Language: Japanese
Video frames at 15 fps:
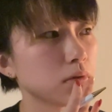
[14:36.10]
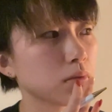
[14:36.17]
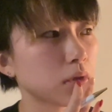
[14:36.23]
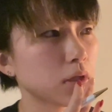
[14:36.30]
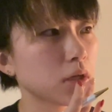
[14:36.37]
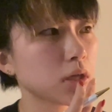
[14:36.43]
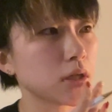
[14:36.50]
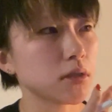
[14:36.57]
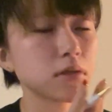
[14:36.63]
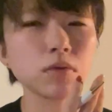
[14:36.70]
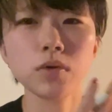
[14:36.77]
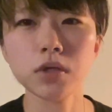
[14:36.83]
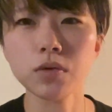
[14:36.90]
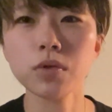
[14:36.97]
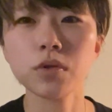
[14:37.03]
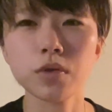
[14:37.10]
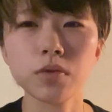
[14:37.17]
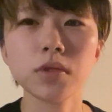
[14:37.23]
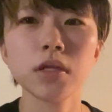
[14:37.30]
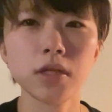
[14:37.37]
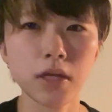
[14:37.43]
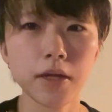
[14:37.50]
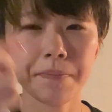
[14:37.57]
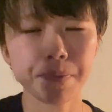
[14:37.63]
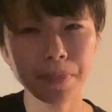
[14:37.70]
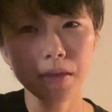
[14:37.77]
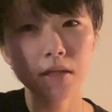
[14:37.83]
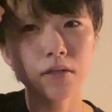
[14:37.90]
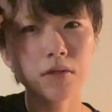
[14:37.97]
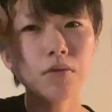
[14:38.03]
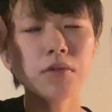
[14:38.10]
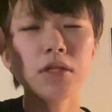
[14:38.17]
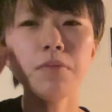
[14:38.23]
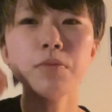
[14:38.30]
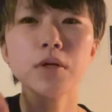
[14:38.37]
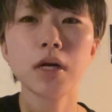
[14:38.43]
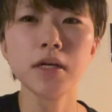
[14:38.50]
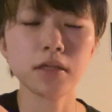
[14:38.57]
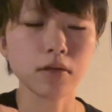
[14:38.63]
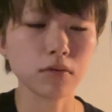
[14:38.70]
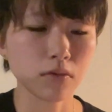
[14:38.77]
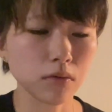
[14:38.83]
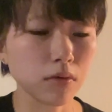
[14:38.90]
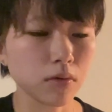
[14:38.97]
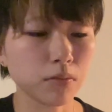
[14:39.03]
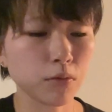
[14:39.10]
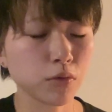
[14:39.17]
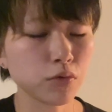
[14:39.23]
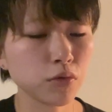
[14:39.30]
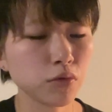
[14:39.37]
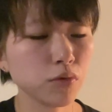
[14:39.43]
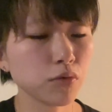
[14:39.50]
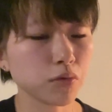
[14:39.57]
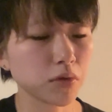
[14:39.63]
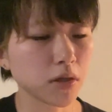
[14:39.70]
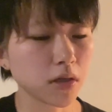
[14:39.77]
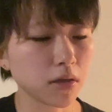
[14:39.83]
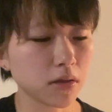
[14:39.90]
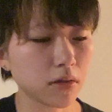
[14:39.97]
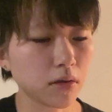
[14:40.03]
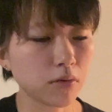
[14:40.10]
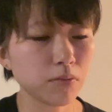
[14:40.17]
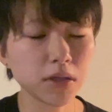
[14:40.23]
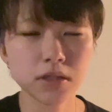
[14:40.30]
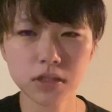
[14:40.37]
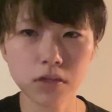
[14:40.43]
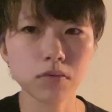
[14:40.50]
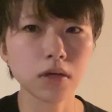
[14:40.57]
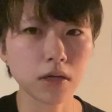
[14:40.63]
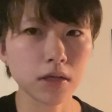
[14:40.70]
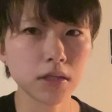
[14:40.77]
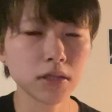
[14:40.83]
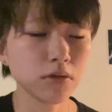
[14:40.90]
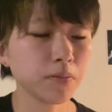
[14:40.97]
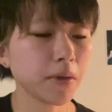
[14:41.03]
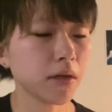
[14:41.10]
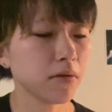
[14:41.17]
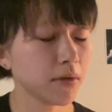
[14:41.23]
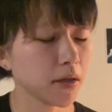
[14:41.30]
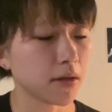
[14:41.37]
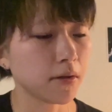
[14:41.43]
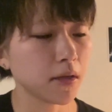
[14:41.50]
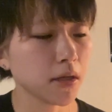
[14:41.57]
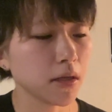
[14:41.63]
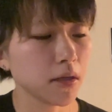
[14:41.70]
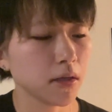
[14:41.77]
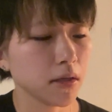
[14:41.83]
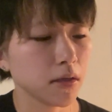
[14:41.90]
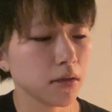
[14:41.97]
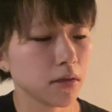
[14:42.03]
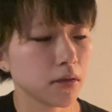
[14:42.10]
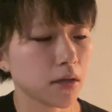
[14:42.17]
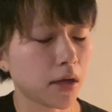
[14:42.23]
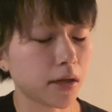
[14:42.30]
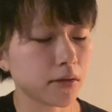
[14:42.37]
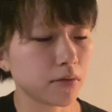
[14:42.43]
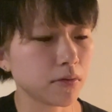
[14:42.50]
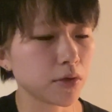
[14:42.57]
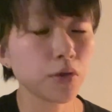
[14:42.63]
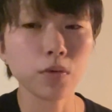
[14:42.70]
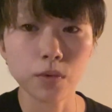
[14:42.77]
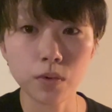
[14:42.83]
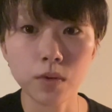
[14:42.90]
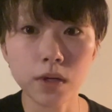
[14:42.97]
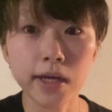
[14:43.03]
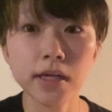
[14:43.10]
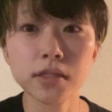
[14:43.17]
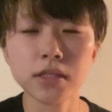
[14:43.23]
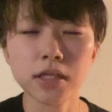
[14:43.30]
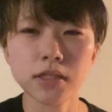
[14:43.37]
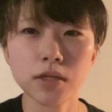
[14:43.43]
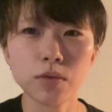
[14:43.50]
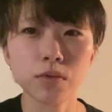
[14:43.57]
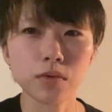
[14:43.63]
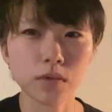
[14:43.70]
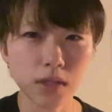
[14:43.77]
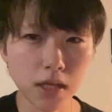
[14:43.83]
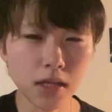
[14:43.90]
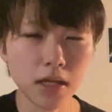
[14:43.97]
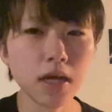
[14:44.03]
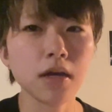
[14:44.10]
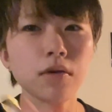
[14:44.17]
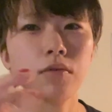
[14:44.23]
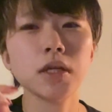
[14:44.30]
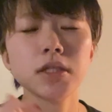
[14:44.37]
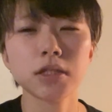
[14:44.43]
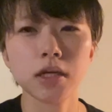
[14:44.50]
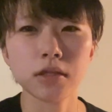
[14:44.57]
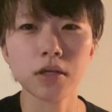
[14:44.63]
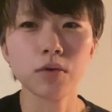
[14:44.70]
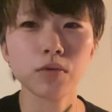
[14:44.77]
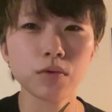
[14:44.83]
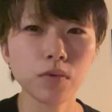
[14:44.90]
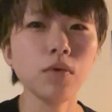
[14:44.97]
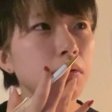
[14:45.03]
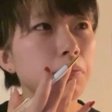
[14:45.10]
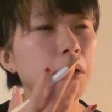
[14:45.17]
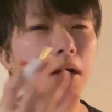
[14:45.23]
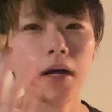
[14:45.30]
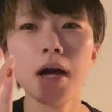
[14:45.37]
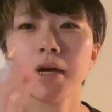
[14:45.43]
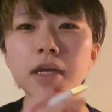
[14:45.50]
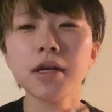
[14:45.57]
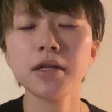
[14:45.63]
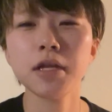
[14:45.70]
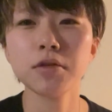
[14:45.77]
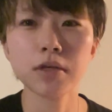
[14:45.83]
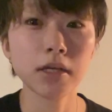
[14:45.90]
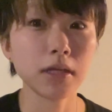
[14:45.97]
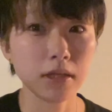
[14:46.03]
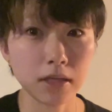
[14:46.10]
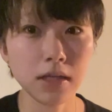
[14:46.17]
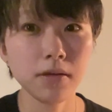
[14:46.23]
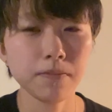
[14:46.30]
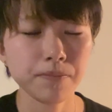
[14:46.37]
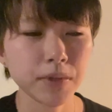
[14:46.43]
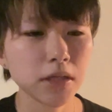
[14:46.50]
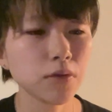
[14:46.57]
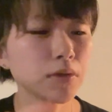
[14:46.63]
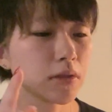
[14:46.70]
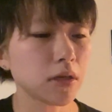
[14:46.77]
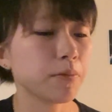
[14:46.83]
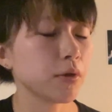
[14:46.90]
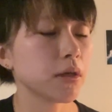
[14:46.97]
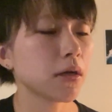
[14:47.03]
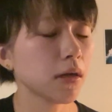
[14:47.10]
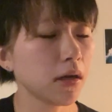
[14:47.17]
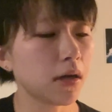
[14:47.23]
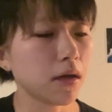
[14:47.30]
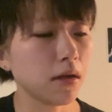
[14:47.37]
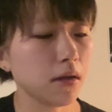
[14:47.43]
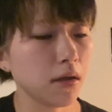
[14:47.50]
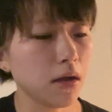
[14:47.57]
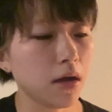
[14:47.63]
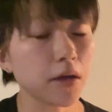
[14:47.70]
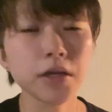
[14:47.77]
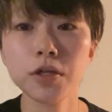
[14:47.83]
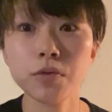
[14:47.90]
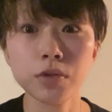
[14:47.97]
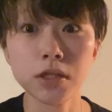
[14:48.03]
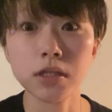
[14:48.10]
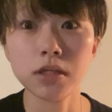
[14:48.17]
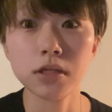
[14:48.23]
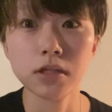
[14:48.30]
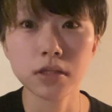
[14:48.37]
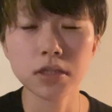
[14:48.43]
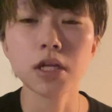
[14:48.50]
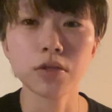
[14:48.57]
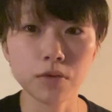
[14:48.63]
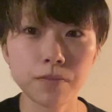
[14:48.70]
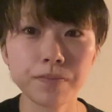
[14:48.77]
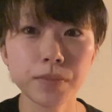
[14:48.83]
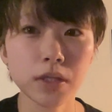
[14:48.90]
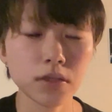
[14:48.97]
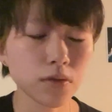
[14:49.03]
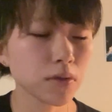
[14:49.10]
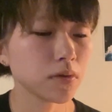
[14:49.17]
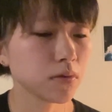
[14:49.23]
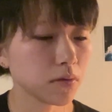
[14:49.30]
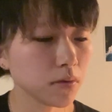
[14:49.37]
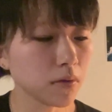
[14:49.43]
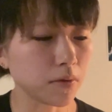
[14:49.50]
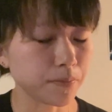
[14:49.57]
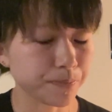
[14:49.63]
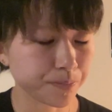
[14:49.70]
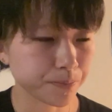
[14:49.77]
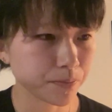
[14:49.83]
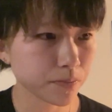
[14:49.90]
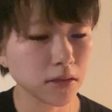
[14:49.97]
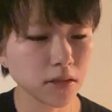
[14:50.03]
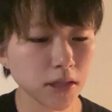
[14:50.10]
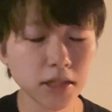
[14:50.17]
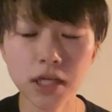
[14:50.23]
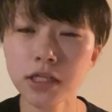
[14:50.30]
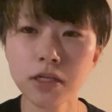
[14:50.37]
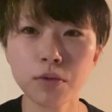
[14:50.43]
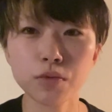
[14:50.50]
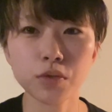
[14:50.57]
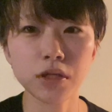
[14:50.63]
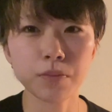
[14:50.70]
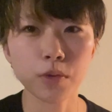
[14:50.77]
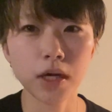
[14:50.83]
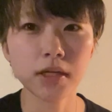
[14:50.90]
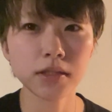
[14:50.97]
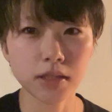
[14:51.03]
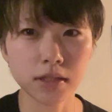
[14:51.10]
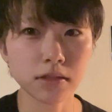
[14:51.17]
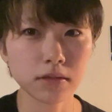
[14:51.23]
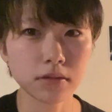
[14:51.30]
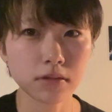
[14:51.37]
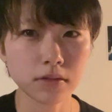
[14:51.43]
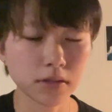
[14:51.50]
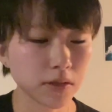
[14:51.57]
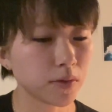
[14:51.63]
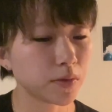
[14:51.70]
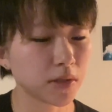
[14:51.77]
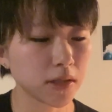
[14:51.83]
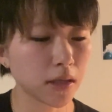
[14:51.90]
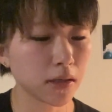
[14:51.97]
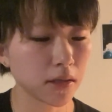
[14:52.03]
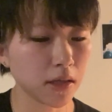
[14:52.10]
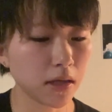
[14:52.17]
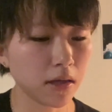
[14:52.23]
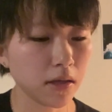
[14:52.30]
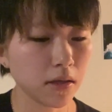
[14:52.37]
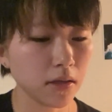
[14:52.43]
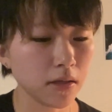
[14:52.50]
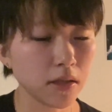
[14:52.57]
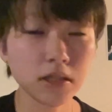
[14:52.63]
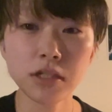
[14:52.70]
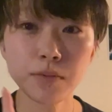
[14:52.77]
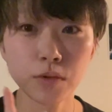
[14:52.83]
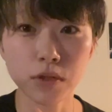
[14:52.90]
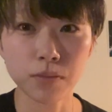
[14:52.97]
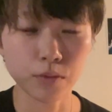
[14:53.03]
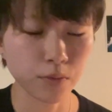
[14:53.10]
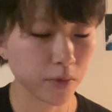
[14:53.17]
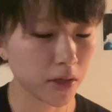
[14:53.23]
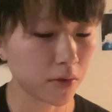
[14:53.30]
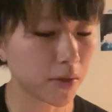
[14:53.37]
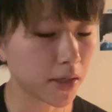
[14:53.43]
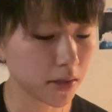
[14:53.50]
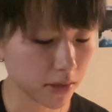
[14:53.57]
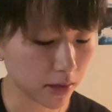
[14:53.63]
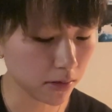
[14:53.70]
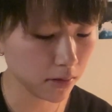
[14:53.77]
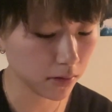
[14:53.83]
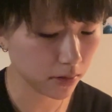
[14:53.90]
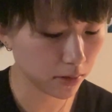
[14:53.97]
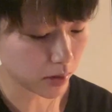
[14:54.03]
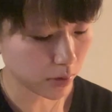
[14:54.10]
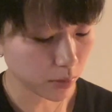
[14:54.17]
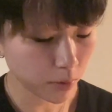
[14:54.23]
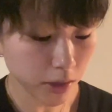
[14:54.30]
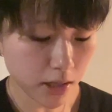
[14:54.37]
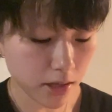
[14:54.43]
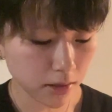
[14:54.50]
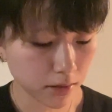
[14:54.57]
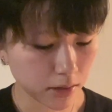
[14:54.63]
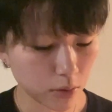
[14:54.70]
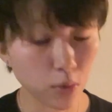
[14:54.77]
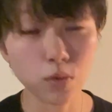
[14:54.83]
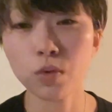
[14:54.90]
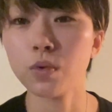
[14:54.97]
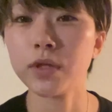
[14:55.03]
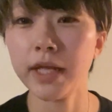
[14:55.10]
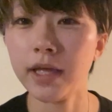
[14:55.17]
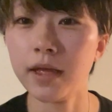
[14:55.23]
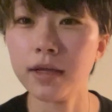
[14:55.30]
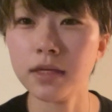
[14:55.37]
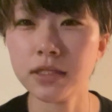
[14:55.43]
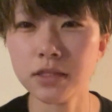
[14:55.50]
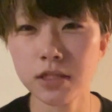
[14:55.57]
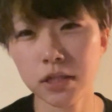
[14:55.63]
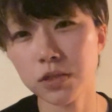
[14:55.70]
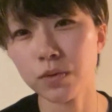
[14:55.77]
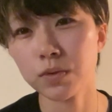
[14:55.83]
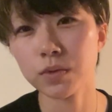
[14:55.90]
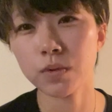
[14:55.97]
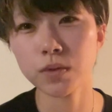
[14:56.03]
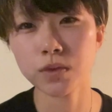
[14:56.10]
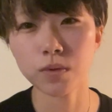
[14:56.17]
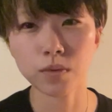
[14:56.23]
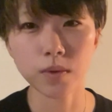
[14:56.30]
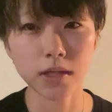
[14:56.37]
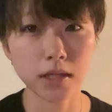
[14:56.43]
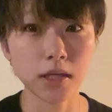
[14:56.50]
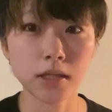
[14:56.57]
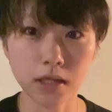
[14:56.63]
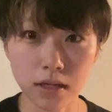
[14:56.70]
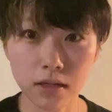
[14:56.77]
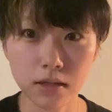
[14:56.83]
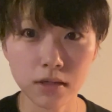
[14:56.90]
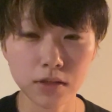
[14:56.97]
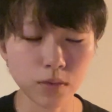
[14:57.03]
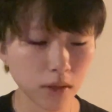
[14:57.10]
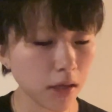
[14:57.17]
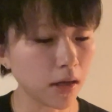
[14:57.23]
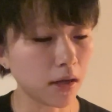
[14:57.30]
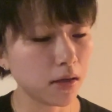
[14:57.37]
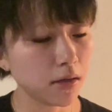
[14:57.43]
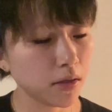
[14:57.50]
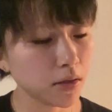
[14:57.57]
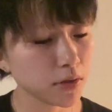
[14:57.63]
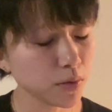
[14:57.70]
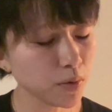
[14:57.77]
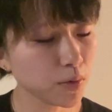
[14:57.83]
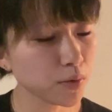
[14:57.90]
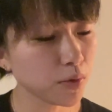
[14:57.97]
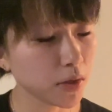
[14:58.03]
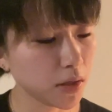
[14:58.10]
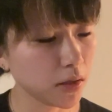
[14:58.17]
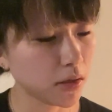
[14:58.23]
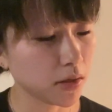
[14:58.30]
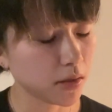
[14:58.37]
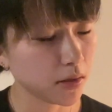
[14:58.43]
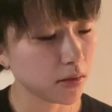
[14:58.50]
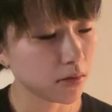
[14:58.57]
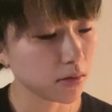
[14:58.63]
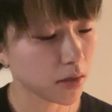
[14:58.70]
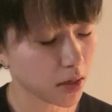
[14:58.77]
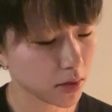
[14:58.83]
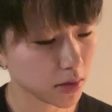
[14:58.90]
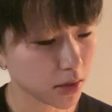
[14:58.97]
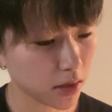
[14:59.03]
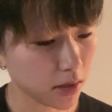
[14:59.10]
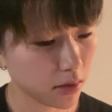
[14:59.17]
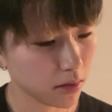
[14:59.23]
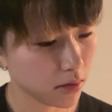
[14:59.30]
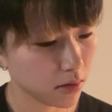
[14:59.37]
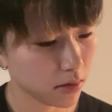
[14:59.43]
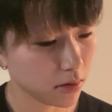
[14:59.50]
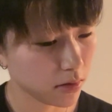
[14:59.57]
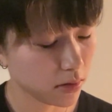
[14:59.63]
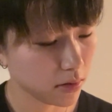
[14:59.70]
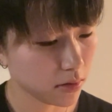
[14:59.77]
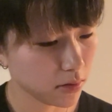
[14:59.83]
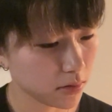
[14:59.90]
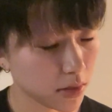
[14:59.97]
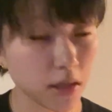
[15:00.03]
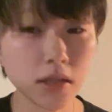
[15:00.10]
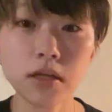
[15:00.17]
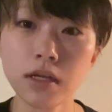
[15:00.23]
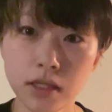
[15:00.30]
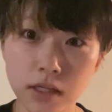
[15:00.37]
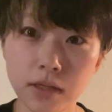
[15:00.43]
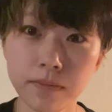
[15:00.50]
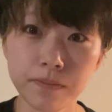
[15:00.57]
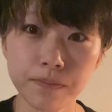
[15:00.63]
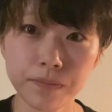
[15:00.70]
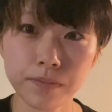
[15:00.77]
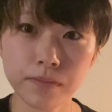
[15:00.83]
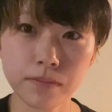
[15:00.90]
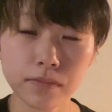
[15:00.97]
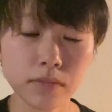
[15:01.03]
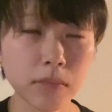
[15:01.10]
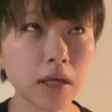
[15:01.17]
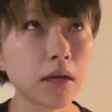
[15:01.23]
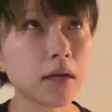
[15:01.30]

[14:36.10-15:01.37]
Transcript: かなんかすごいいろいろ言ってて、それを全部書いてると、もうこのノートの中には埋まっちゃうから、私の場合は、あの、今日感謝したことか、や嬉しかったことを、まあ、げられる限り、一つでもいいから、あげるようにしたの。そうすると、些細なことにも感謝する時間が1秒でも増えるわけじゃん。穏やかな心で一日を過ごすことができたとか、そういうことに感謝できたり、な